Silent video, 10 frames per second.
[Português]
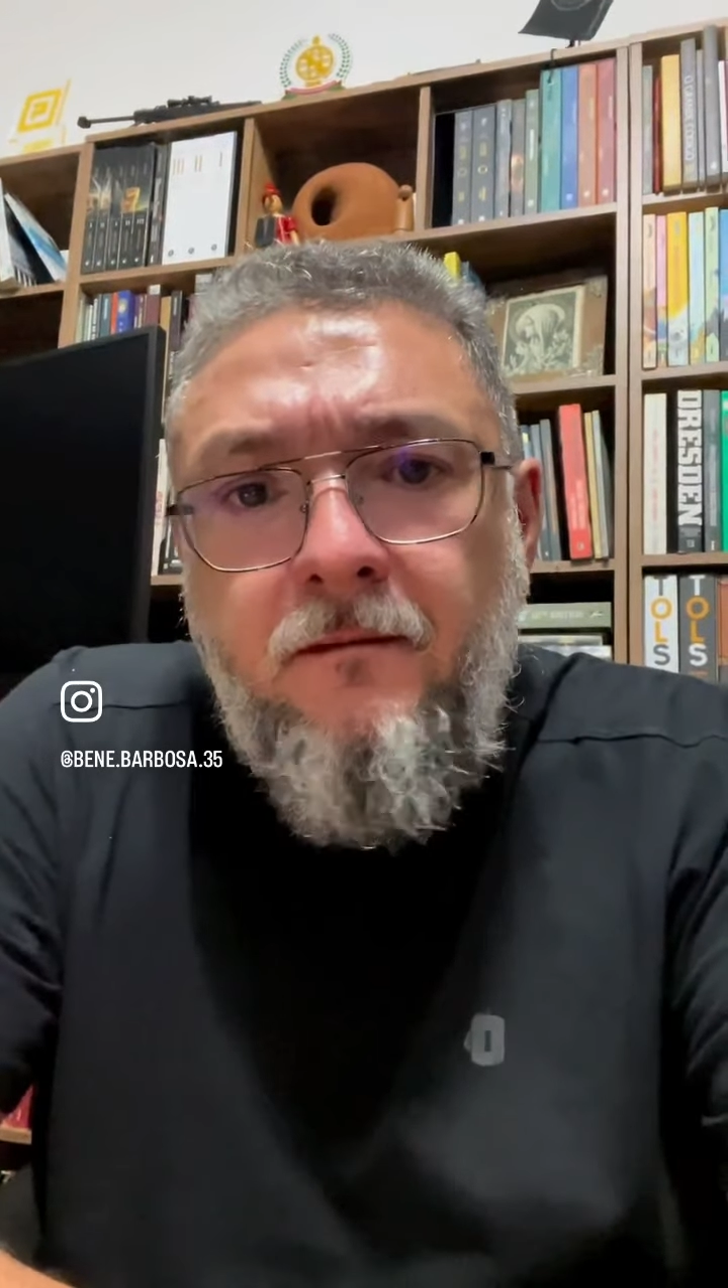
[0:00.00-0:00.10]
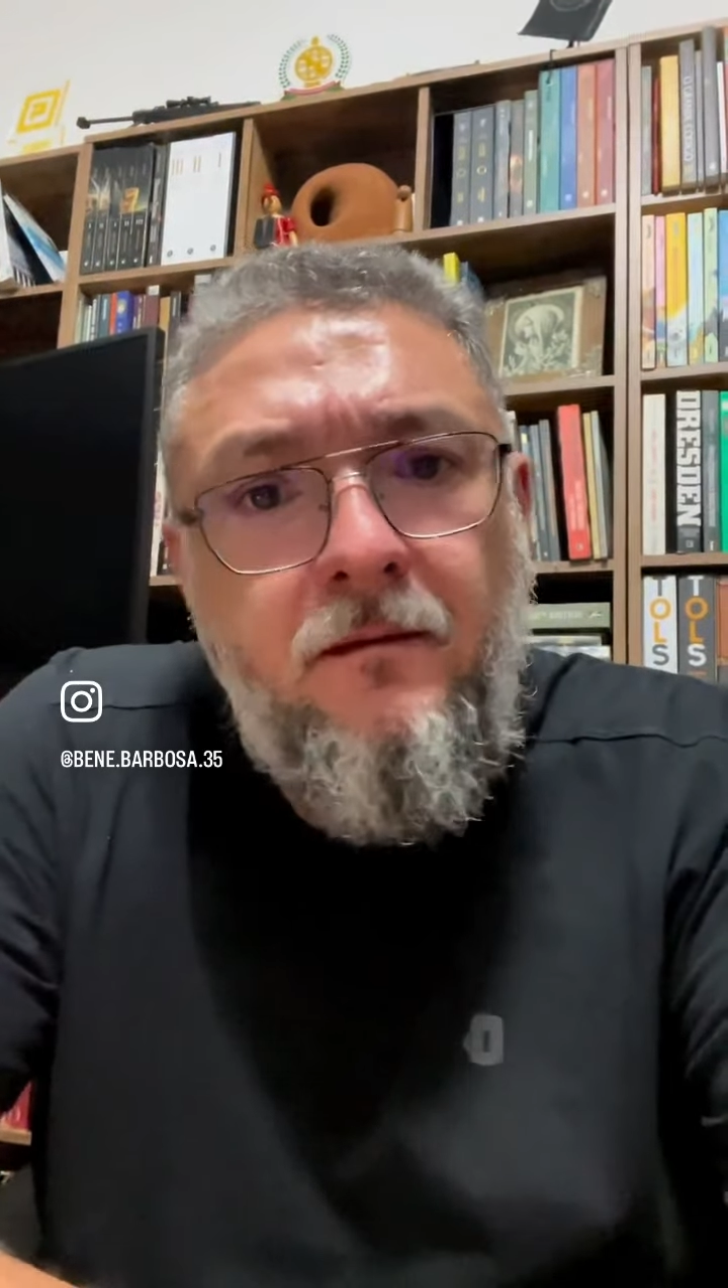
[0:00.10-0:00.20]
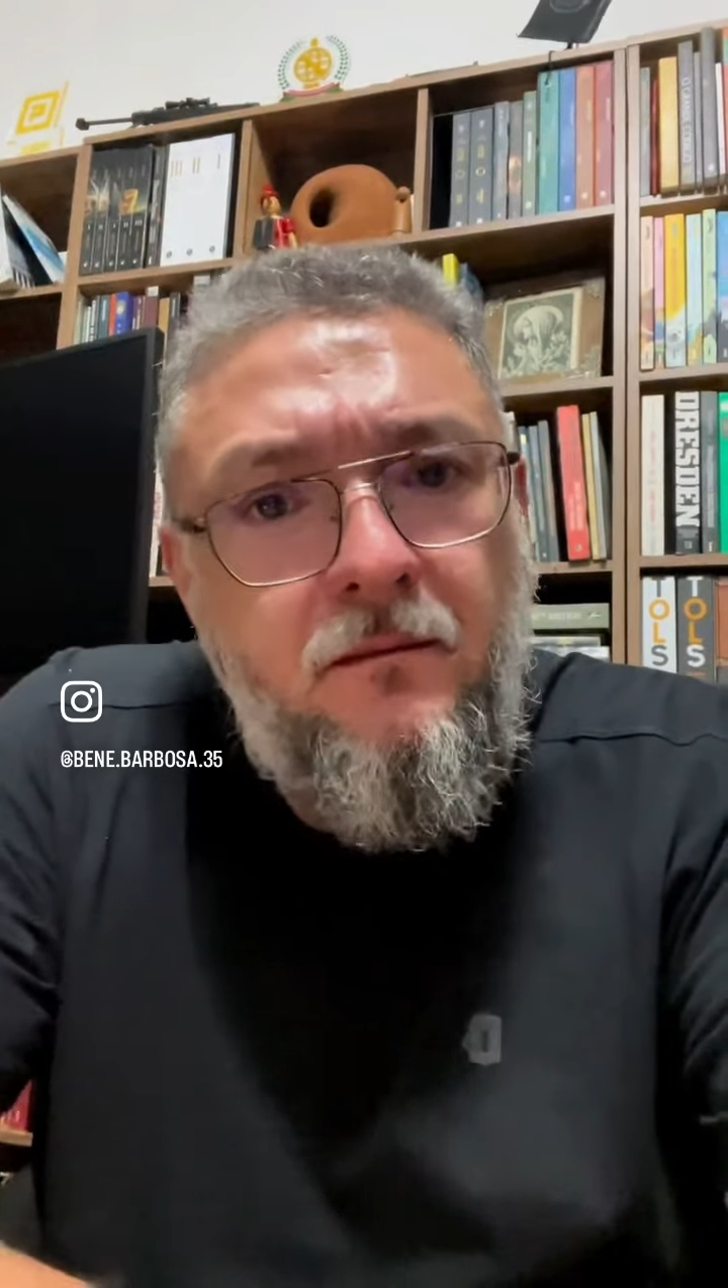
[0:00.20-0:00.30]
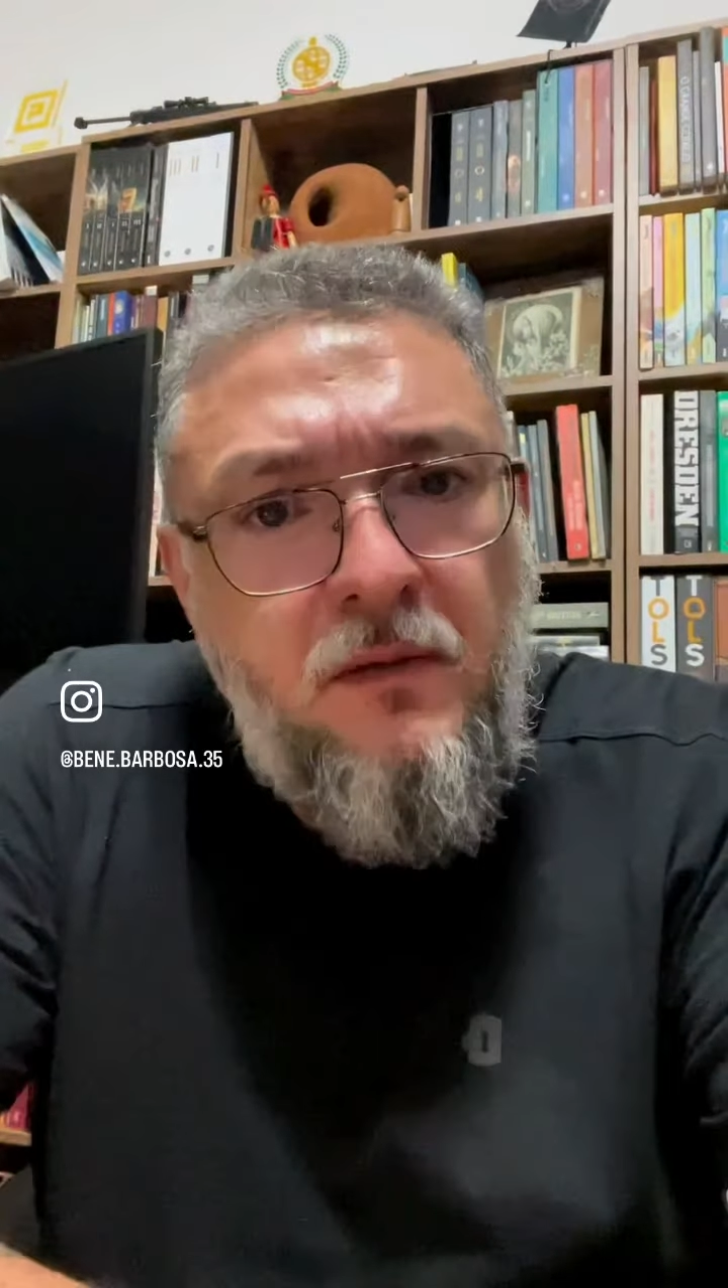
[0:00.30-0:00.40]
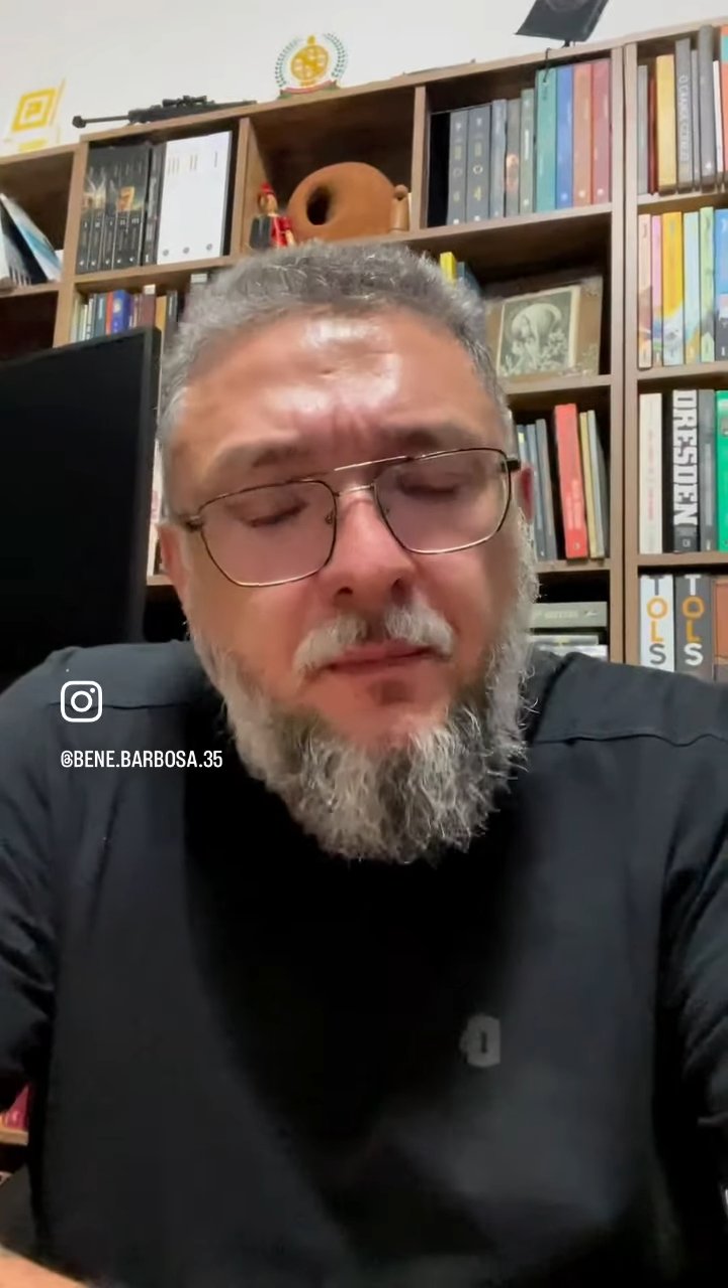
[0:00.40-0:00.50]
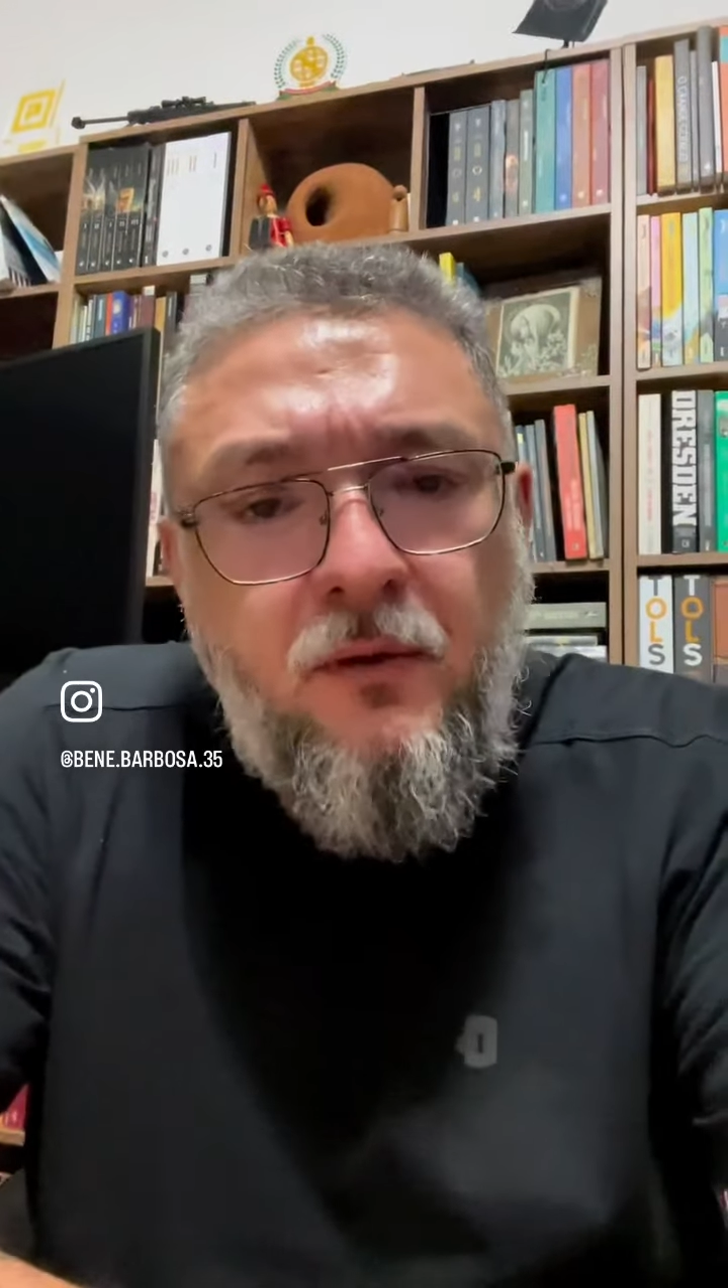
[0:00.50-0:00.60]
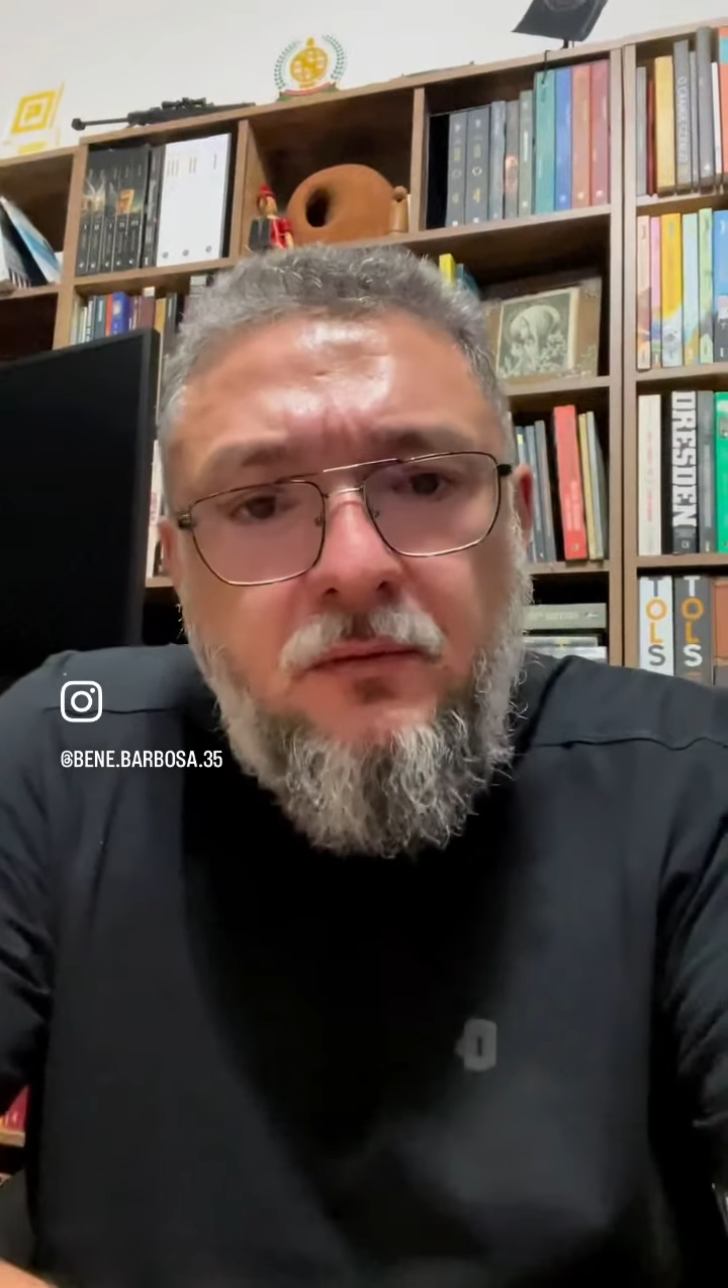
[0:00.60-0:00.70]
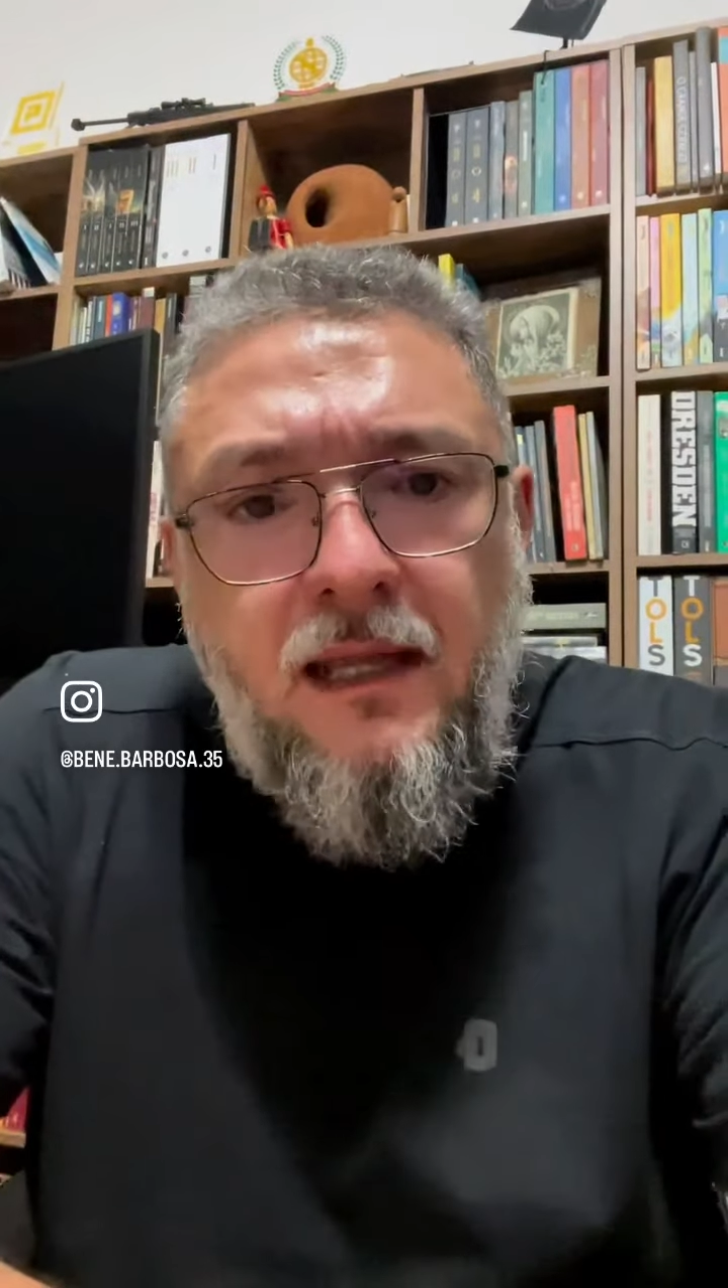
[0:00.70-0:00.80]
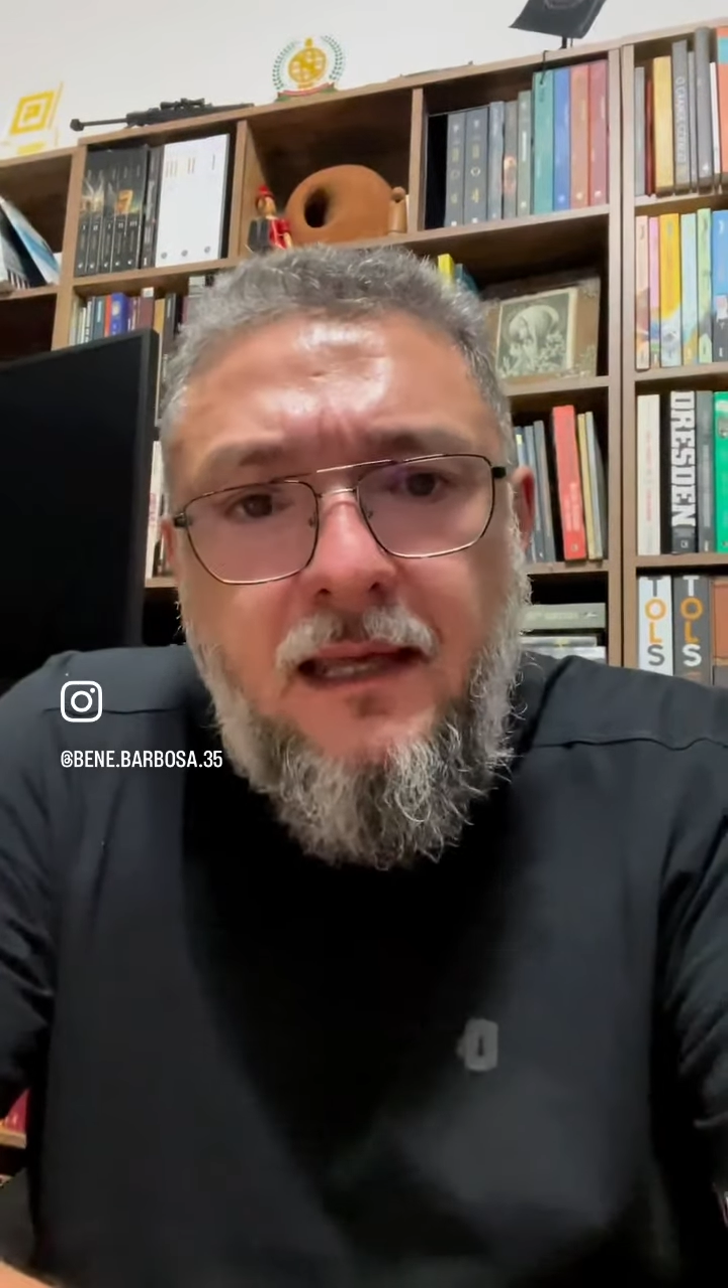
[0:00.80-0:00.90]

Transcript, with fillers: Minha pergunta